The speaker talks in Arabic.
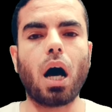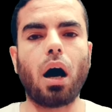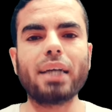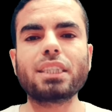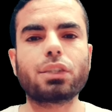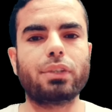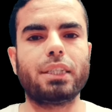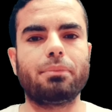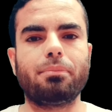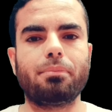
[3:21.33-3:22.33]
ice
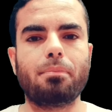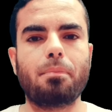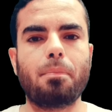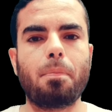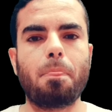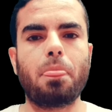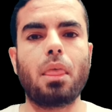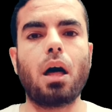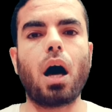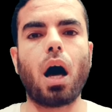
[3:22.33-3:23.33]
cream
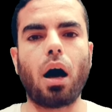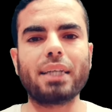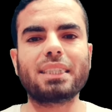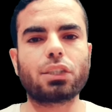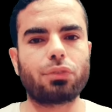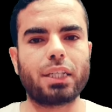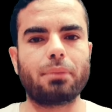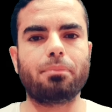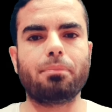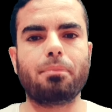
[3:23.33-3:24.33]
ice
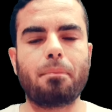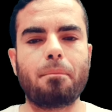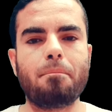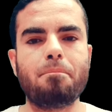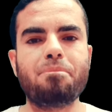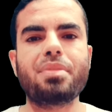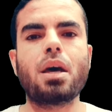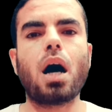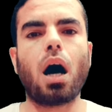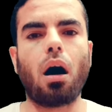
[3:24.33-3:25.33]
cream
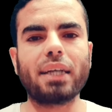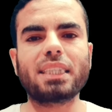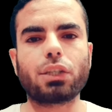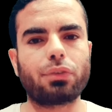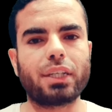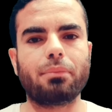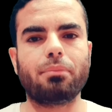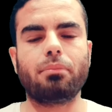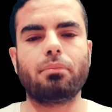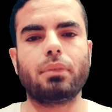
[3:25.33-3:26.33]
ice cream
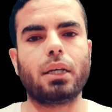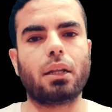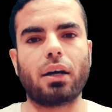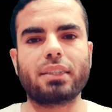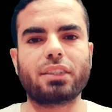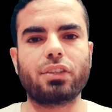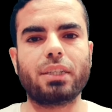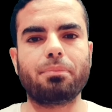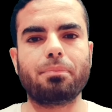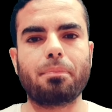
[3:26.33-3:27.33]
الايس
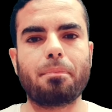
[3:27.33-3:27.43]
كريم